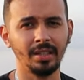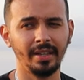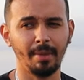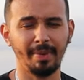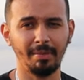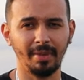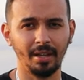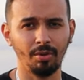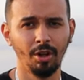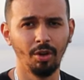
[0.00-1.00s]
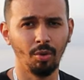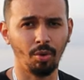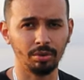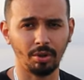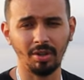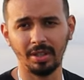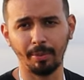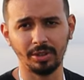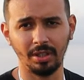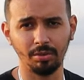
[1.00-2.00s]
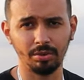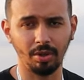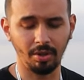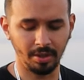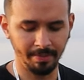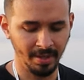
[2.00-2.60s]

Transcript: liga primeiro o controle, depois liga o drone,